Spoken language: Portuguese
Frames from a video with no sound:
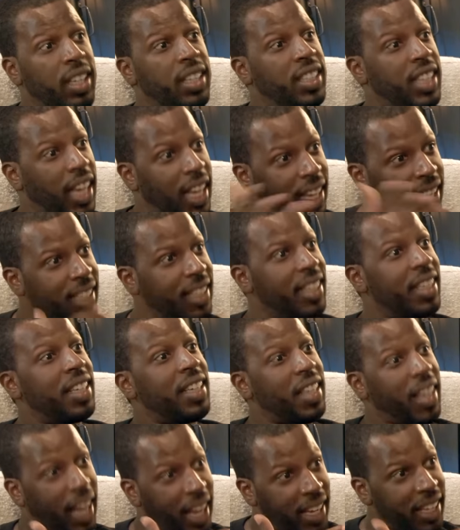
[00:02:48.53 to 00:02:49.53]
já
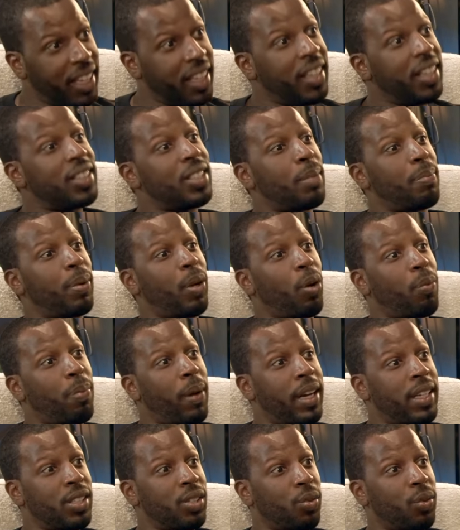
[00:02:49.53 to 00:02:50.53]
eles a
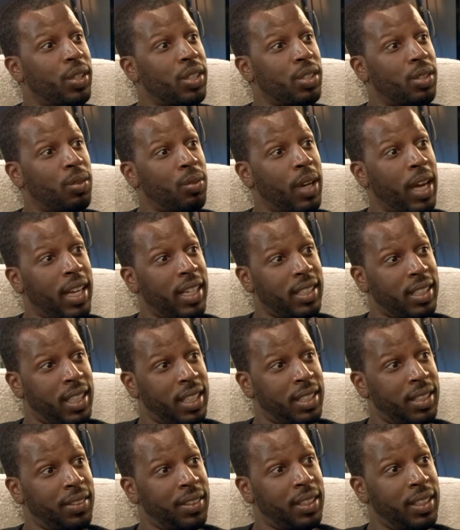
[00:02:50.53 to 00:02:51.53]
preocuparem-se com esses lugares, estás
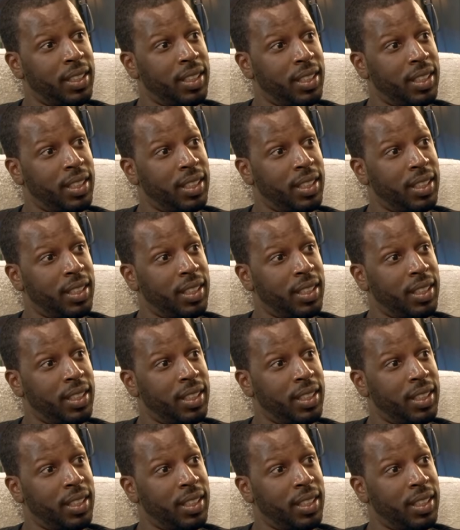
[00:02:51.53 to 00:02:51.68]
a ver?